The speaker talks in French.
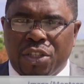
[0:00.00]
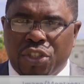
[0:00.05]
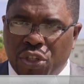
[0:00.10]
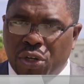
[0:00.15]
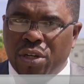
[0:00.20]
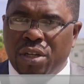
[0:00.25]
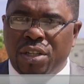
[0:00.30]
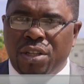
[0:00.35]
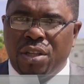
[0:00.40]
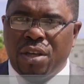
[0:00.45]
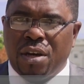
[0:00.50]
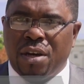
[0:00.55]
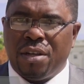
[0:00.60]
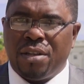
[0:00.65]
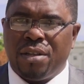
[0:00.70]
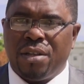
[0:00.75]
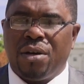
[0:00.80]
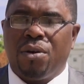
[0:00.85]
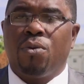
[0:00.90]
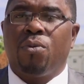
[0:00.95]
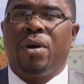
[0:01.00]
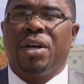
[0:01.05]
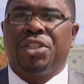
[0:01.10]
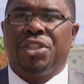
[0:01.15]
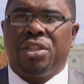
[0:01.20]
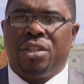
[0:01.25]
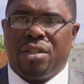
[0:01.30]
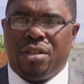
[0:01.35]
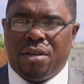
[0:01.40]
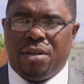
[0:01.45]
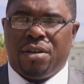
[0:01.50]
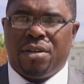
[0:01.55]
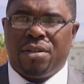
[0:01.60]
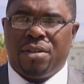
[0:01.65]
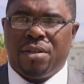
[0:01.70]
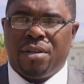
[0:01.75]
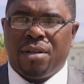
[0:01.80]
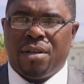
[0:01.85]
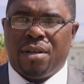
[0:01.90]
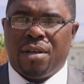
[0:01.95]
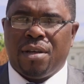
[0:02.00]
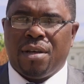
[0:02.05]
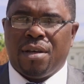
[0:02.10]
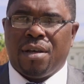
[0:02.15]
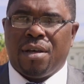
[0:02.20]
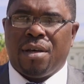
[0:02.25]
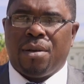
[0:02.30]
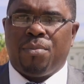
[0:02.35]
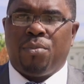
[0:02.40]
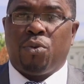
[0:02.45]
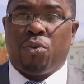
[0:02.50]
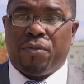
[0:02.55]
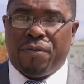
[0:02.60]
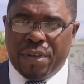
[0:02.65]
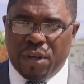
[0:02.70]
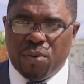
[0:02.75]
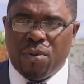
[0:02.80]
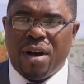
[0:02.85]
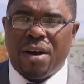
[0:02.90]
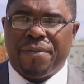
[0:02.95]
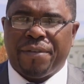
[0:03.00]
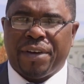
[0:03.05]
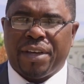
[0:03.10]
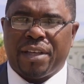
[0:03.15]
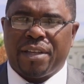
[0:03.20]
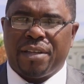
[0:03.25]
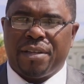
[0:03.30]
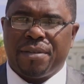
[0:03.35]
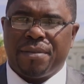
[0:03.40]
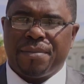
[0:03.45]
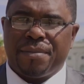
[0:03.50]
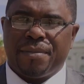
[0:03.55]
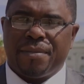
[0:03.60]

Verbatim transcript: John Lyndon, Washington, pour VO Afrique.